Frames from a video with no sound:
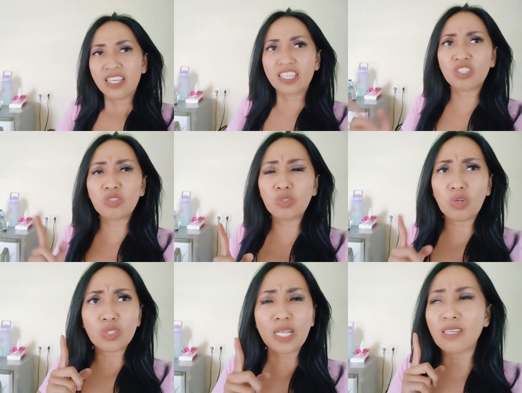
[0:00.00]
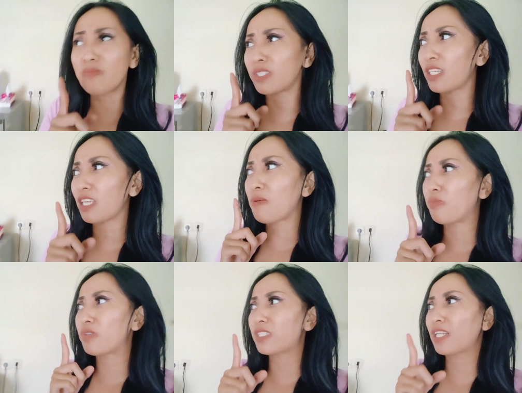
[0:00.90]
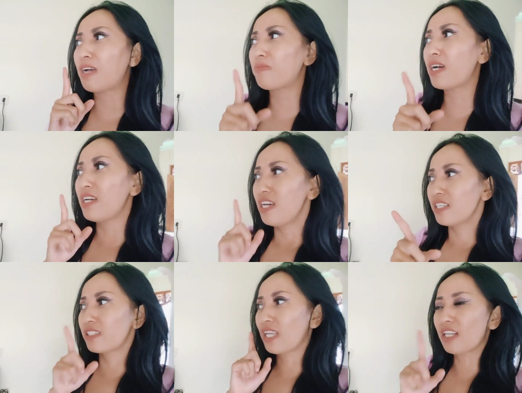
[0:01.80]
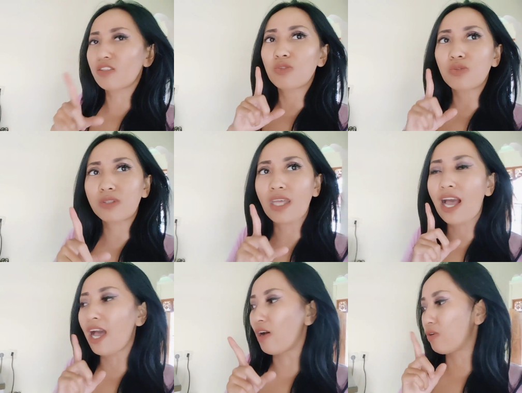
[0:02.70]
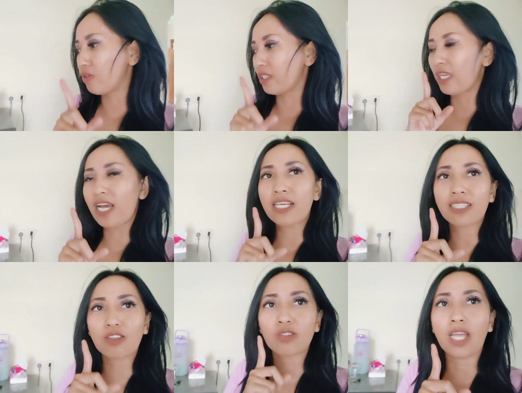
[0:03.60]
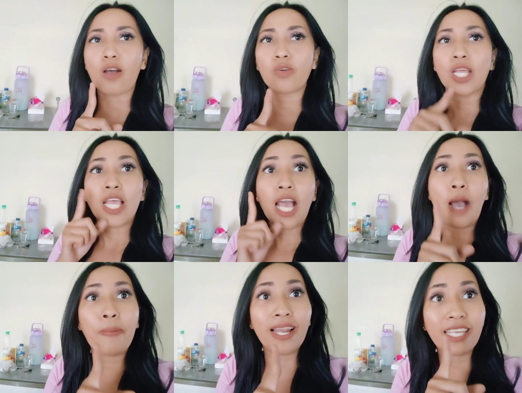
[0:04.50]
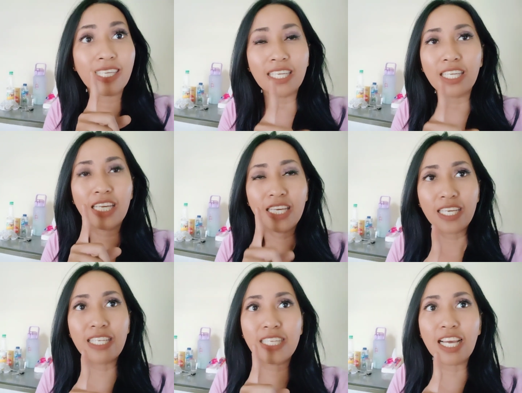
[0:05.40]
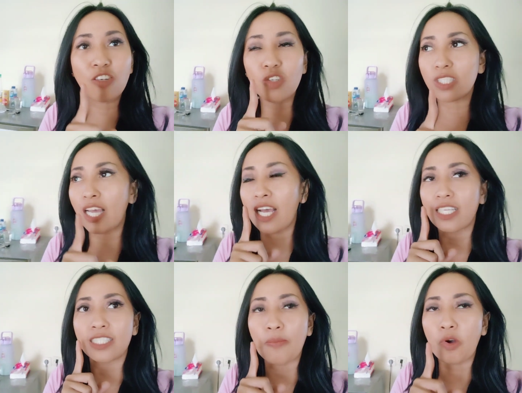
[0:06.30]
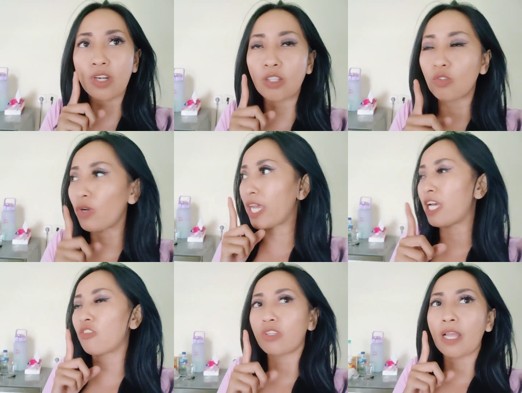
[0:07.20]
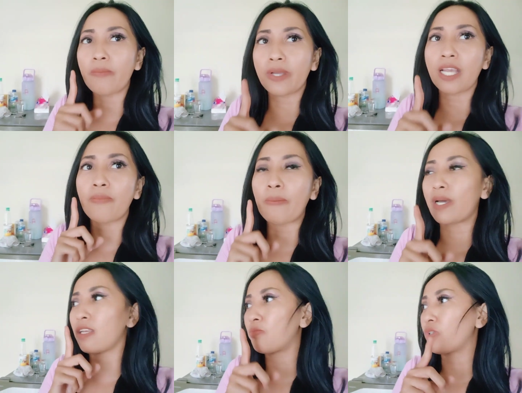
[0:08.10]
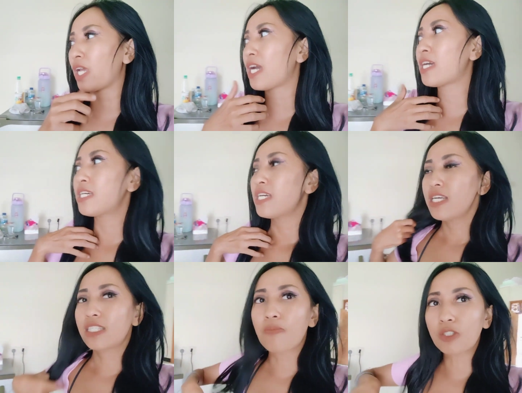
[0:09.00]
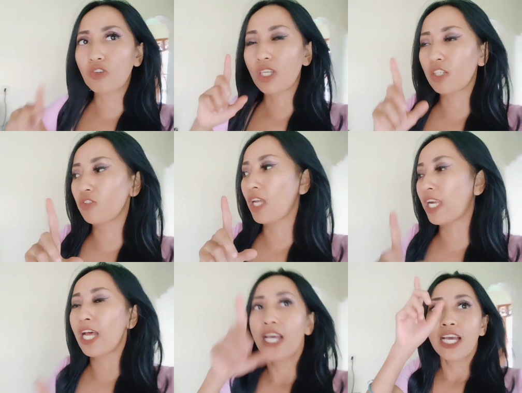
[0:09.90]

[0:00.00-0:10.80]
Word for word: itu dosanya bisa diampuni selama satu tahun ya satu tahun apalagi ini ya dosa sama orang tua ya terutama ya bapak ibu ya sama saudara-saudara